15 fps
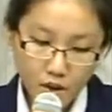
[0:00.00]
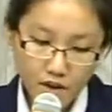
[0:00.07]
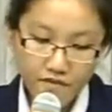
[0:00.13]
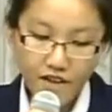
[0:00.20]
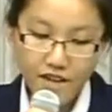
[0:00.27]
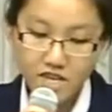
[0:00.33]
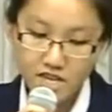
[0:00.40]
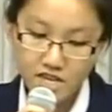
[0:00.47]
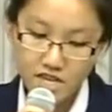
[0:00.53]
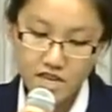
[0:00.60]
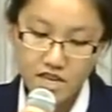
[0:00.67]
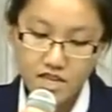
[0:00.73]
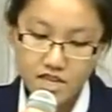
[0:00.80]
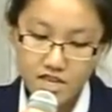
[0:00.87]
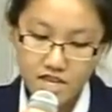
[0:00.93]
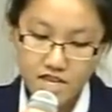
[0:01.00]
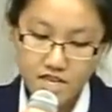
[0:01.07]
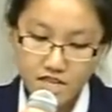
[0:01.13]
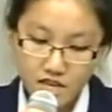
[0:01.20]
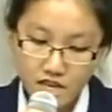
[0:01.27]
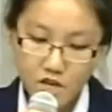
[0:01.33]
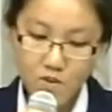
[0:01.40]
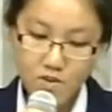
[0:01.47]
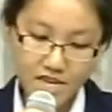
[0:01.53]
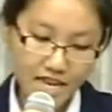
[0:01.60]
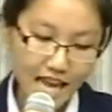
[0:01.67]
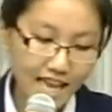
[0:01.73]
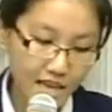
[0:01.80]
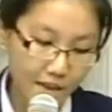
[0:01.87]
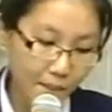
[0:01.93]
对方只只这种只
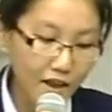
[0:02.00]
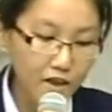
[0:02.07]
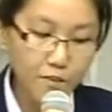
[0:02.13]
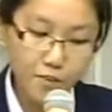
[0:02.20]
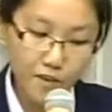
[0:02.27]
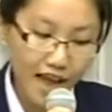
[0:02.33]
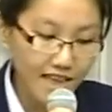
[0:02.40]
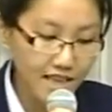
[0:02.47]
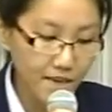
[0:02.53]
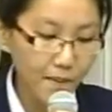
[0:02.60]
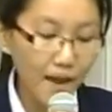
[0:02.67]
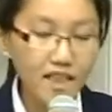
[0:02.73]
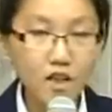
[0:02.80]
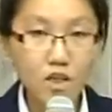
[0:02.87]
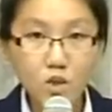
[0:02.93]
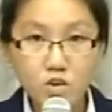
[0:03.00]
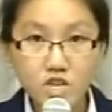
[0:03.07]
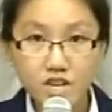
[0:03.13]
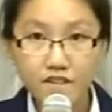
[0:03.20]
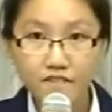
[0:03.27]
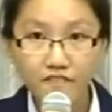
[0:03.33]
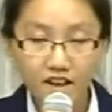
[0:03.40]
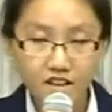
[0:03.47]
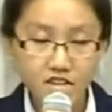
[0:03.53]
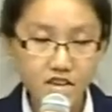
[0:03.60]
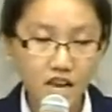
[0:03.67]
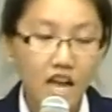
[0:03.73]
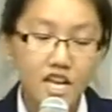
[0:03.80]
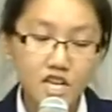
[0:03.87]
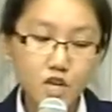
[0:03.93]
看一半又不看一半的论证方
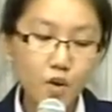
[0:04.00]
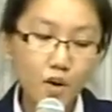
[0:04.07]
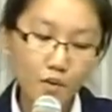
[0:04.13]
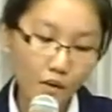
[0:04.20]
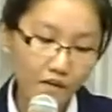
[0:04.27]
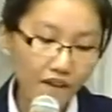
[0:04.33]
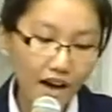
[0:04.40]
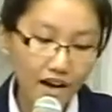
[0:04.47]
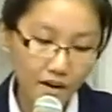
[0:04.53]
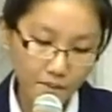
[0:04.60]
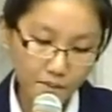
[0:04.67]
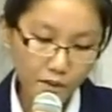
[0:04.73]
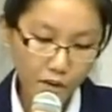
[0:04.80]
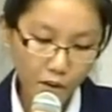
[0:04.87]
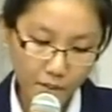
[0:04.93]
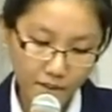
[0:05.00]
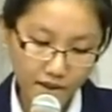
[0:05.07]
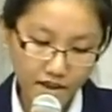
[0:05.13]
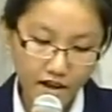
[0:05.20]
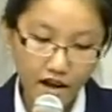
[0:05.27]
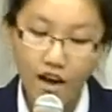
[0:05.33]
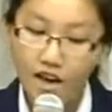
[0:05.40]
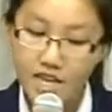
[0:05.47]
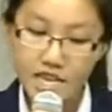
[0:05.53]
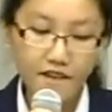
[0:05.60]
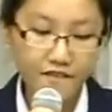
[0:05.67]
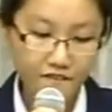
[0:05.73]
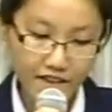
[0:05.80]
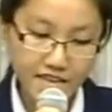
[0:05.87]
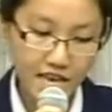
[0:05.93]
式是对我方很不公平的，而
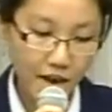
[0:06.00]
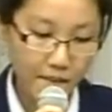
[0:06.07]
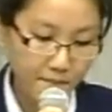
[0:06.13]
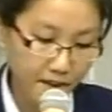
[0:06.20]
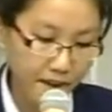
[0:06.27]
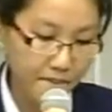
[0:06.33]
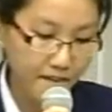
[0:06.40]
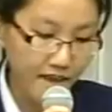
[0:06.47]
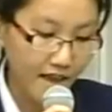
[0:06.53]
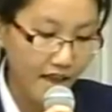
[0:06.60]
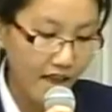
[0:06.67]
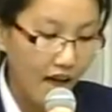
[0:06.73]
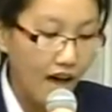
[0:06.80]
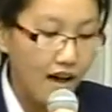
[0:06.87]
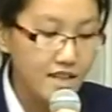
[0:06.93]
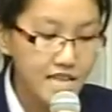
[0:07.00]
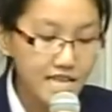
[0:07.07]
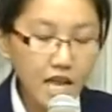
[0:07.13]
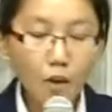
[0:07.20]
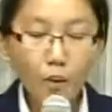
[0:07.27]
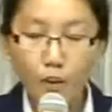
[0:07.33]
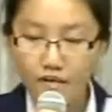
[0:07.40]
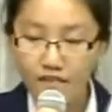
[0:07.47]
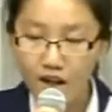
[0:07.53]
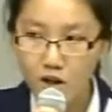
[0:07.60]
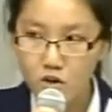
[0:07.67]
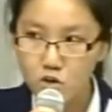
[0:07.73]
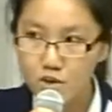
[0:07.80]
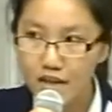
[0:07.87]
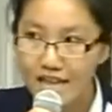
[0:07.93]
且非常片面。而今天我方
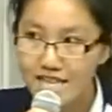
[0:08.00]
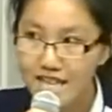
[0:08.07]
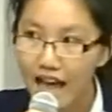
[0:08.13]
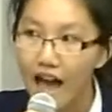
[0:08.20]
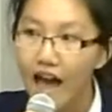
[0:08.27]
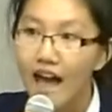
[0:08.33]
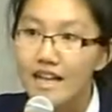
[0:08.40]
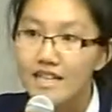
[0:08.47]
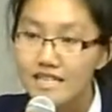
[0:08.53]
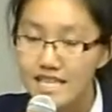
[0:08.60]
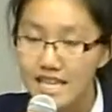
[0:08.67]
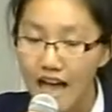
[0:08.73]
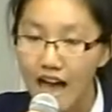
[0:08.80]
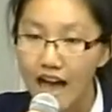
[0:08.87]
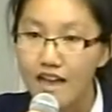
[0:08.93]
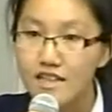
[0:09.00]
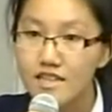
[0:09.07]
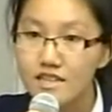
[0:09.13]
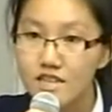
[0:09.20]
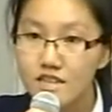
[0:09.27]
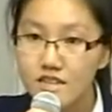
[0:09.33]
告诉大家，啊，